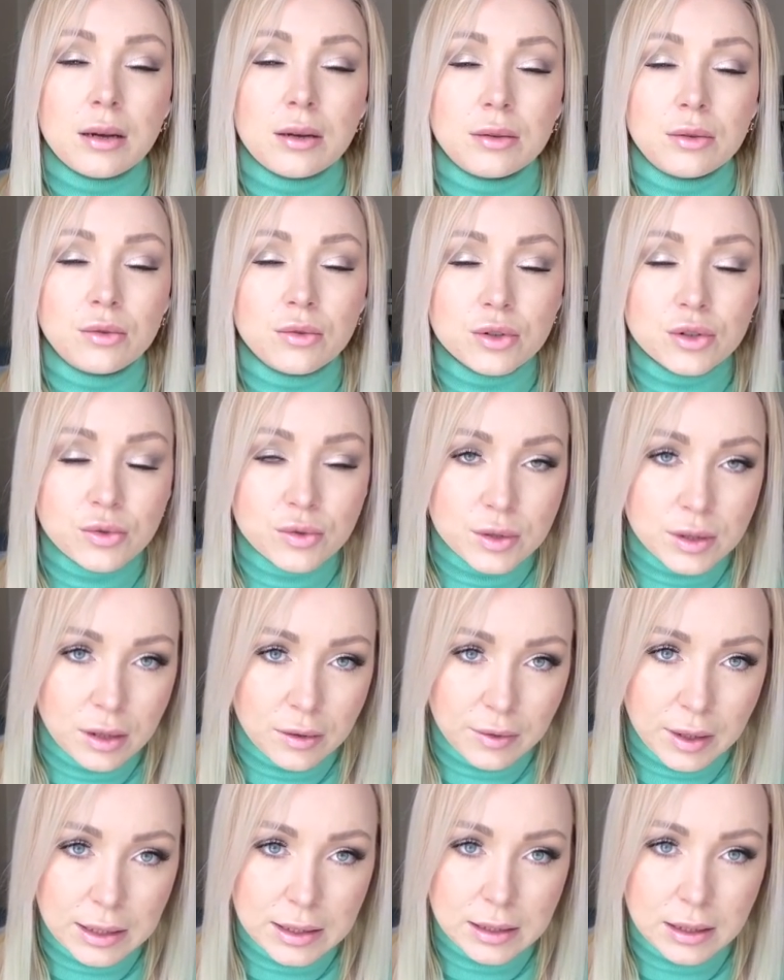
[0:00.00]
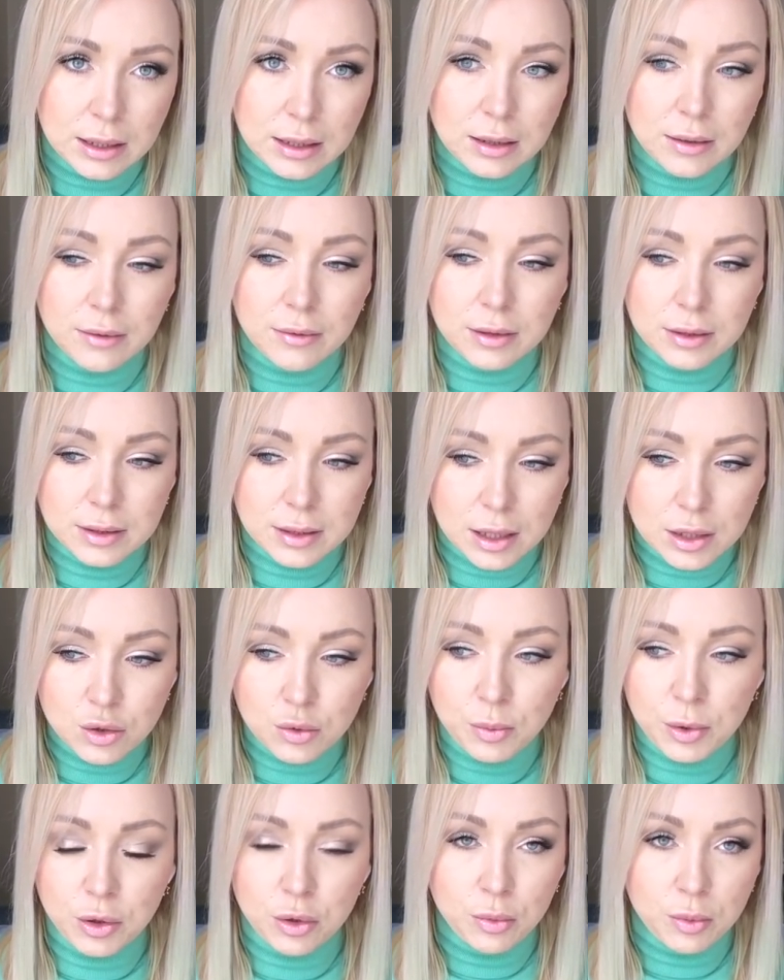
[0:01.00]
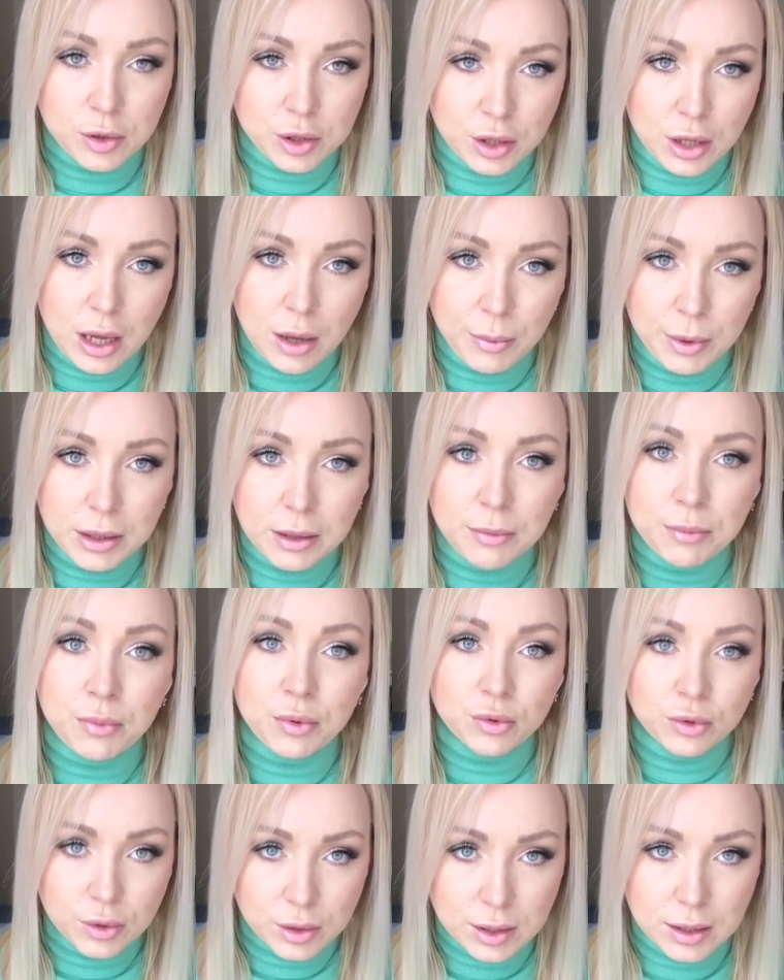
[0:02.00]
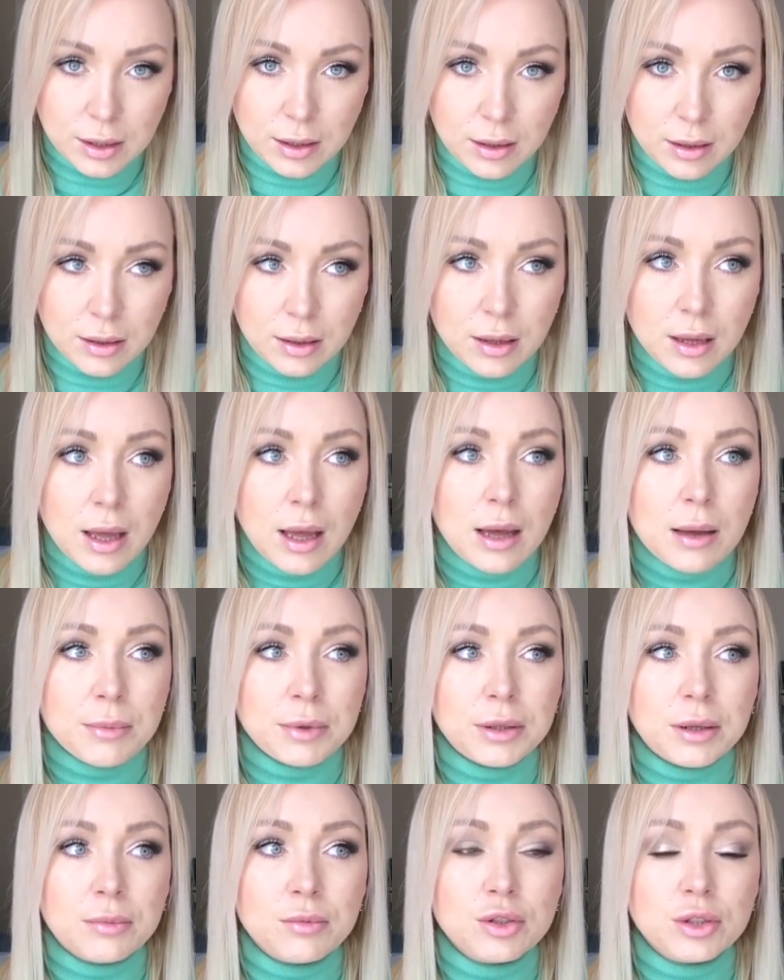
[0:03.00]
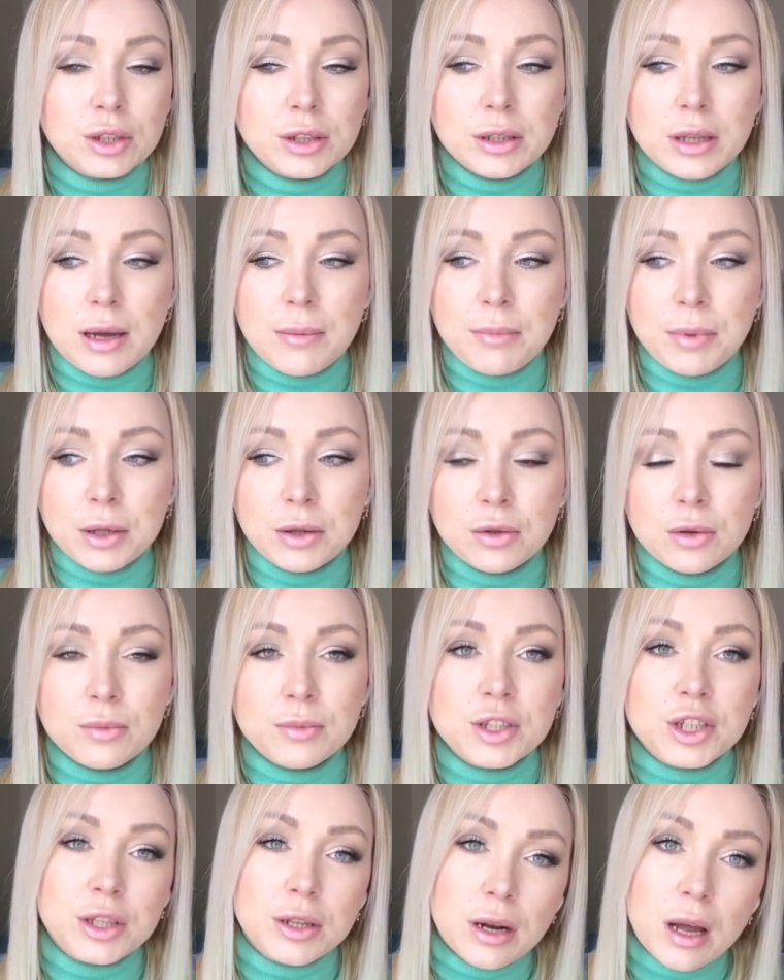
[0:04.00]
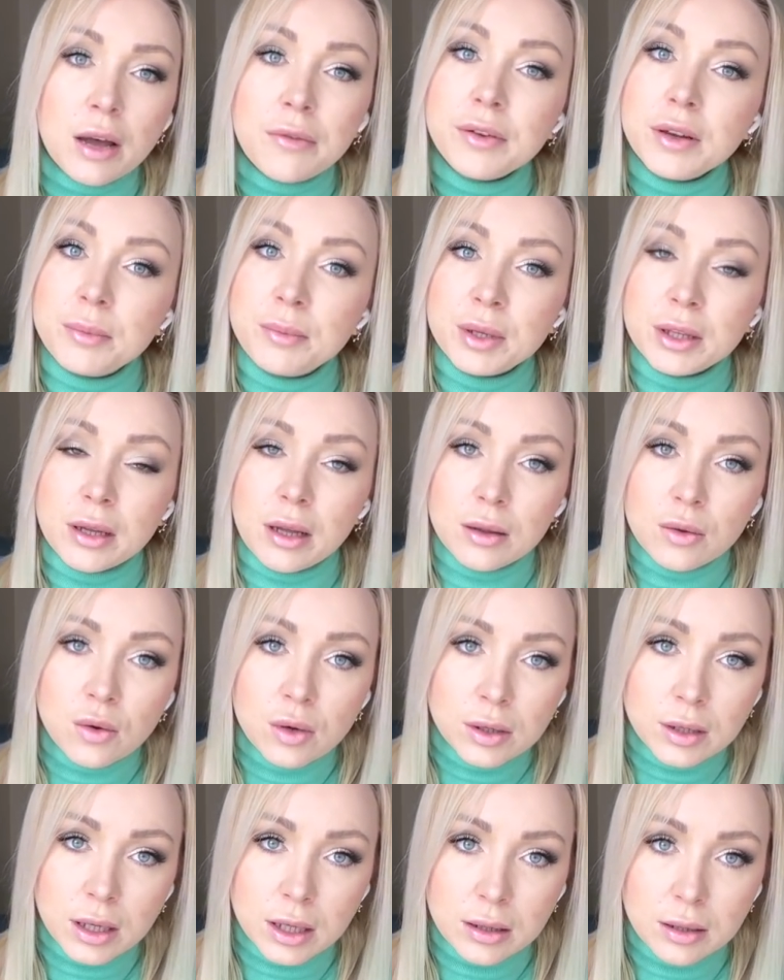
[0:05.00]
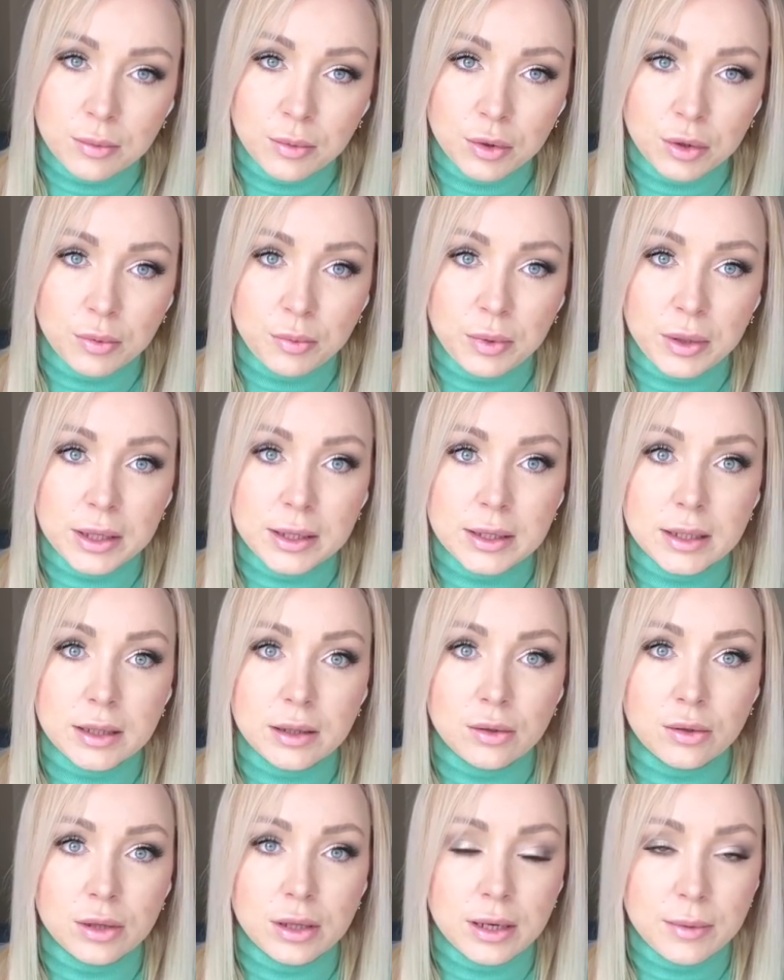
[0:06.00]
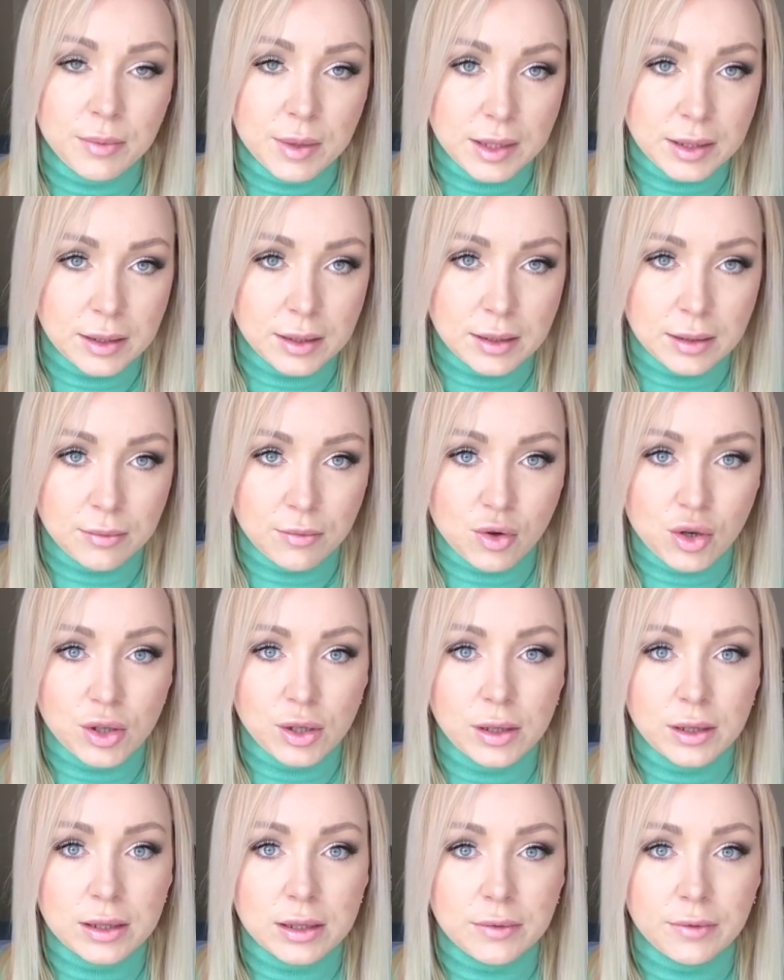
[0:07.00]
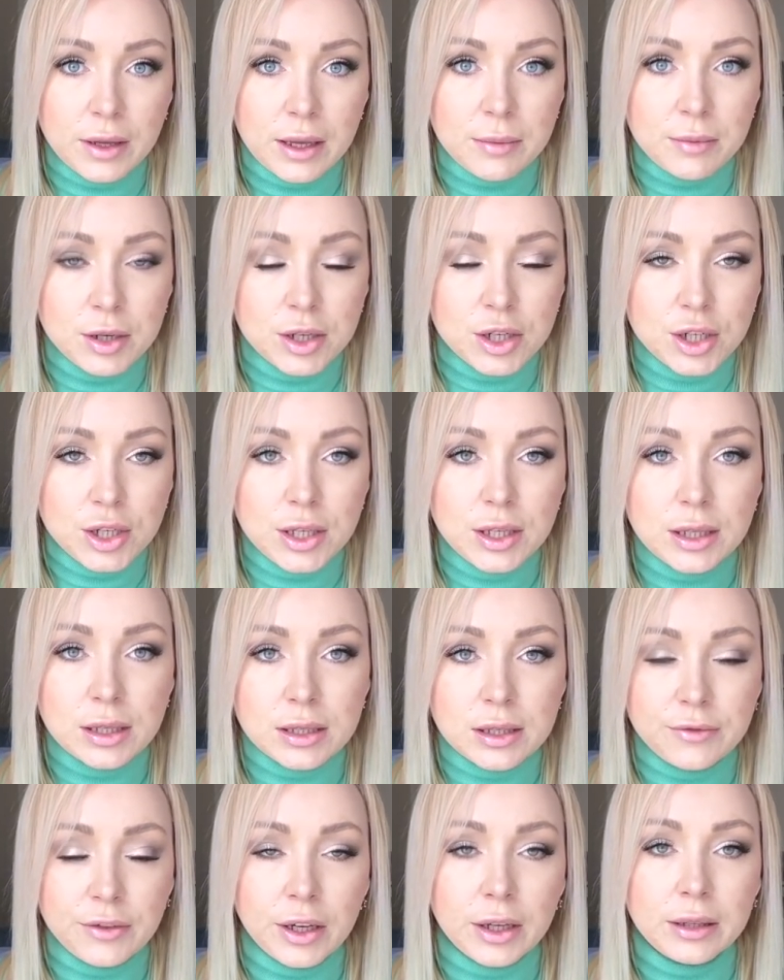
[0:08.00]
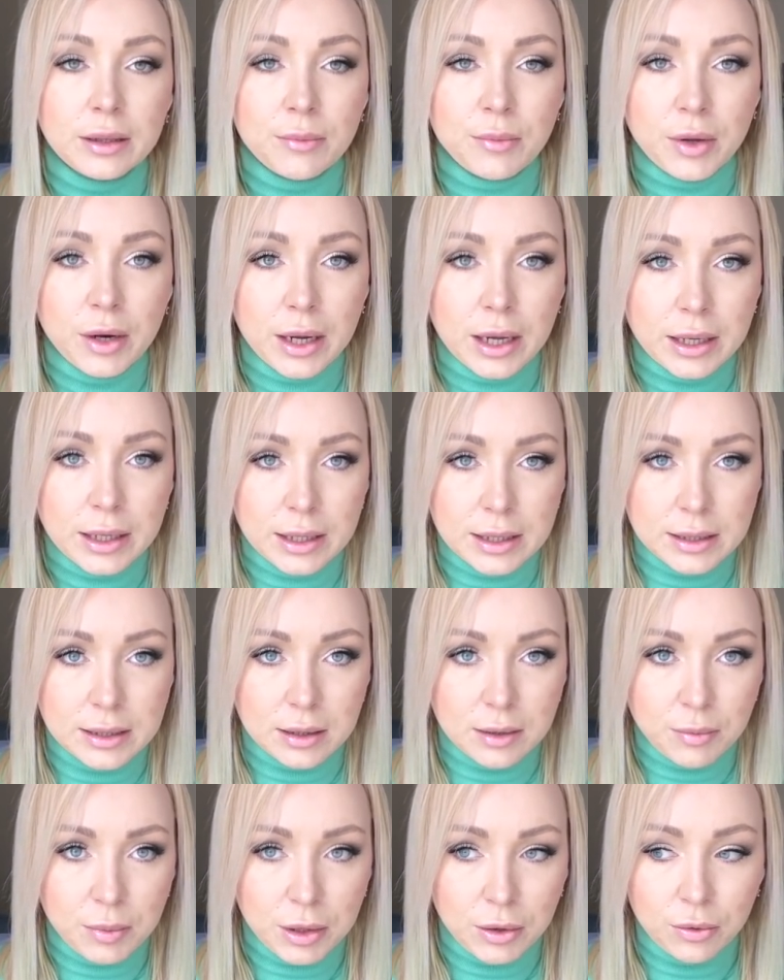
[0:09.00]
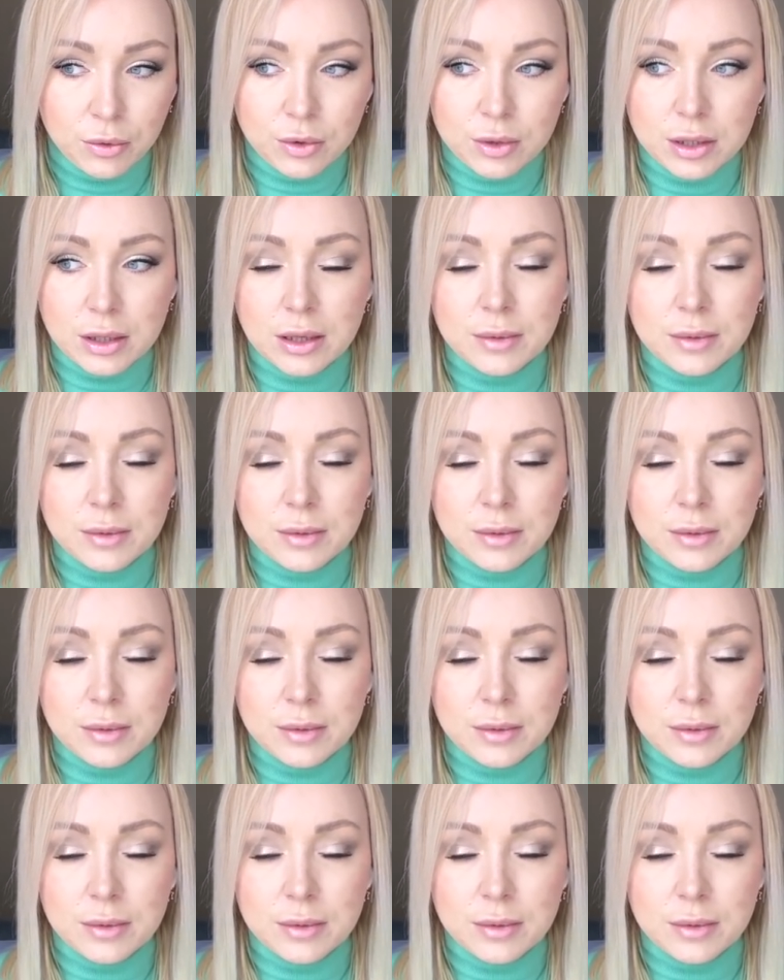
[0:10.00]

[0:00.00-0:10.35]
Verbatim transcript: Тоже узнавайте это, сразу предупреждаю об этом пунктике, потому что там потом штраф, либо налог надо будет платить, но три месяца можно на своей машине, на своих номерах ездить по Турции.